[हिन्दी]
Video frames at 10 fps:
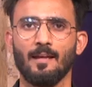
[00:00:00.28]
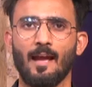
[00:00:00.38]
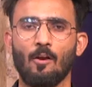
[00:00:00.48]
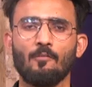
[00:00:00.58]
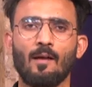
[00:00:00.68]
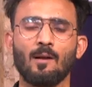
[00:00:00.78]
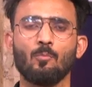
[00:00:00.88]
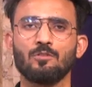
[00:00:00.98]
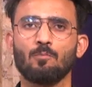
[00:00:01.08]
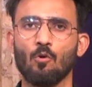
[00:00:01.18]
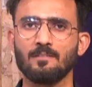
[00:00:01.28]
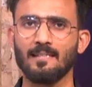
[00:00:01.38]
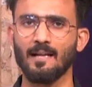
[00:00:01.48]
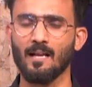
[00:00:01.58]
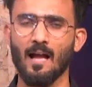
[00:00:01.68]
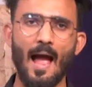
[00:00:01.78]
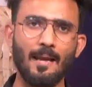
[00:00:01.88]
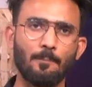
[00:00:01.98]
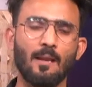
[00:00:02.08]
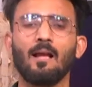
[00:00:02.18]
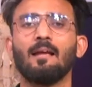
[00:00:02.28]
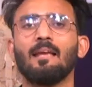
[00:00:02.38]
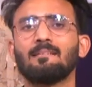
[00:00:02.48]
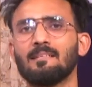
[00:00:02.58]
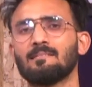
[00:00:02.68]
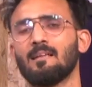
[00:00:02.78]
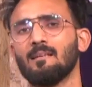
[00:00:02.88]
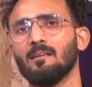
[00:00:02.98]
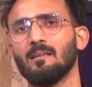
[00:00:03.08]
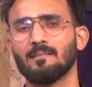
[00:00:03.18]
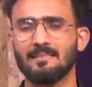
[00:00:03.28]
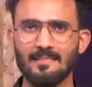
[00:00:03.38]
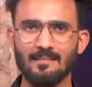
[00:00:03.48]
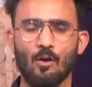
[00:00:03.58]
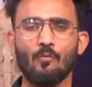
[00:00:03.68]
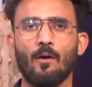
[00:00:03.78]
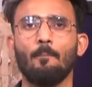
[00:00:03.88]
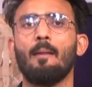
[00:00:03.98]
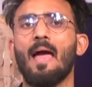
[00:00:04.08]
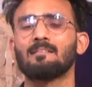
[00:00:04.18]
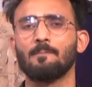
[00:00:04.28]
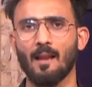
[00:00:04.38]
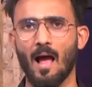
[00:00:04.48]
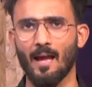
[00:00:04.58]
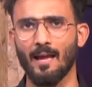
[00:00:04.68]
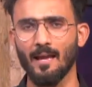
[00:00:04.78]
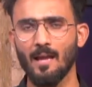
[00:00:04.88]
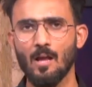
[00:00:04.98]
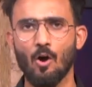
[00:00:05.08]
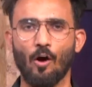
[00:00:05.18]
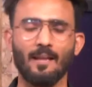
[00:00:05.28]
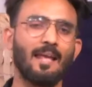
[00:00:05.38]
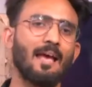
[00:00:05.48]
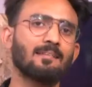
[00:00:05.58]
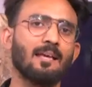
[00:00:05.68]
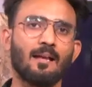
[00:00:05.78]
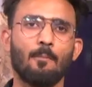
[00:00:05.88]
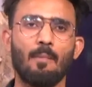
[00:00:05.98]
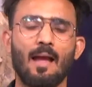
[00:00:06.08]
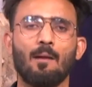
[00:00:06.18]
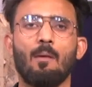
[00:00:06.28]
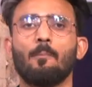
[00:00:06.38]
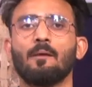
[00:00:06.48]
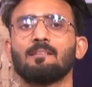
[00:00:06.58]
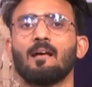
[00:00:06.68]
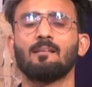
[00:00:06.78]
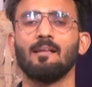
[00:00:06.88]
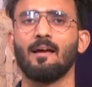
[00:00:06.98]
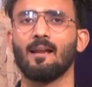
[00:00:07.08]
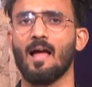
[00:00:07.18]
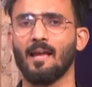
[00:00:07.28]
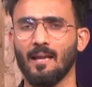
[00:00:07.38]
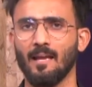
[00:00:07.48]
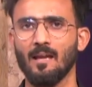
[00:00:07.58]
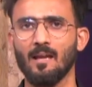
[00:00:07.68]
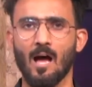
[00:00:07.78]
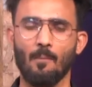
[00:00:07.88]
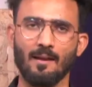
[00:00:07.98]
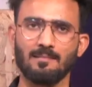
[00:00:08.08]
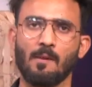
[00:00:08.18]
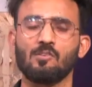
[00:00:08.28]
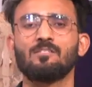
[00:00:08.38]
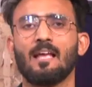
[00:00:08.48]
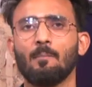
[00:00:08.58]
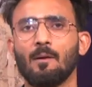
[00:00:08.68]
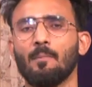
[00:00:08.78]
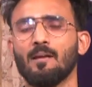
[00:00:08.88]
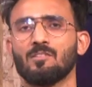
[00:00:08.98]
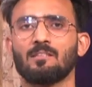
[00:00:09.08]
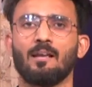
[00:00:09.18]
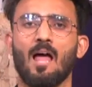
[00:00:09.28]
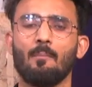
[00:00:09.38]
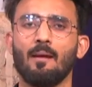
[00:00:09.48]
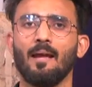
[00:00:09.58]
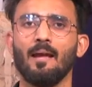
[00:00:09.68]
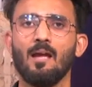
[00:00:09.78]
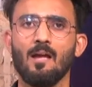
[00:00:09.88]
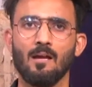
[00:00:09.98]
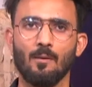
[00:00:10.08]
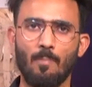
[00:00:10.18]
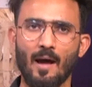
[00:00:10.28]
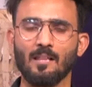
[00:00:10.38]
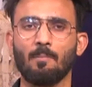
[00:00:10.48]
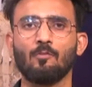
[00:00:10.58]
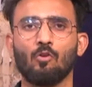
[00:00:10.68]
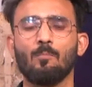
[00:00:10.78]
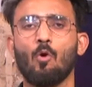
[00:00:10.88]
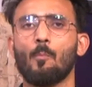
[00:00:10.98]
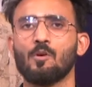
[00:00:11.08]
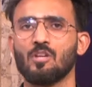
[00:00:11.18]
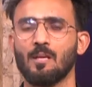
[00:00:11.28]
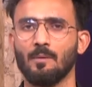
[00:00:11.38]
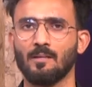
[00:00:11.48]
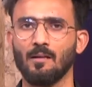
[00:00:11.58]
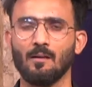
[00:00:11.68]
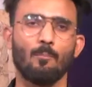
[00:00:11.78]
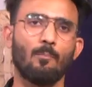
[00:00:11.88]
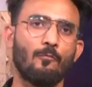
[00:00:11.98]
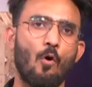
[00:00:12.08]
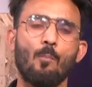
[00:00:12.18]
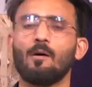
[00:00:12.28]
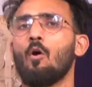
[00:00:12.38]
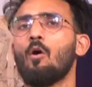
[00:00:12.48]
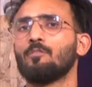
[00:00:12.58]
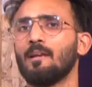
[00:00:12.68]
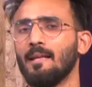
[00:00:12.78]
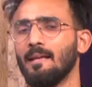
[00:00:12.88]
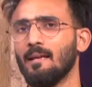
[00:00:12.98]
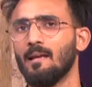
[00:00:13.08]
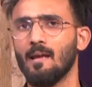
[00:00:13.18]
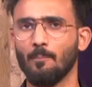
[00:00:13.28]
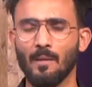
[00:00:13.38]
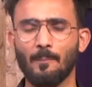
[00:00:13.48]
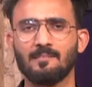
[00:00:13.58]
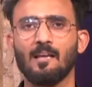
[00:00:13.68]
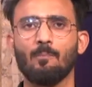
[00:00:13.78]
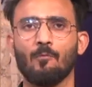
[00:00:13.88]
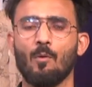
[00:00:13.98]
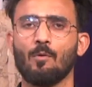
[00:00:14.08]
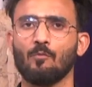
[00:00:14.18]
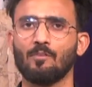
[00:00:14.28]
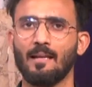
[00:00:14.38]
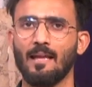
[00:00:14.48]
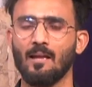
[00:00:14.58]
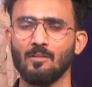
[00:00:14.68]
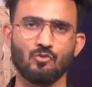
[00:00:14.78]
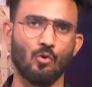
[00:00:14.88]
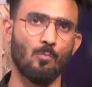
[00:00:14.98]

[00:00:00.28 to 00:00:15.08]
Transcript: हेलो एंड वेलकम टू स्पोर्ट्स तक आईपीएल का ये सीजन सीजन ऑफ कम भी रहा है और एक ऐसा ही कम हम आपके साथ लेकर आए हैं हमारे स्पेशल सेगमेंट में जिसका नाम है भारत पेट्रोलियम कॉरपोरेशन लिमिटेड परफॉर्मर ऑफ द डे बीपीसीएल परफॉर्मर ऑफ द डे जो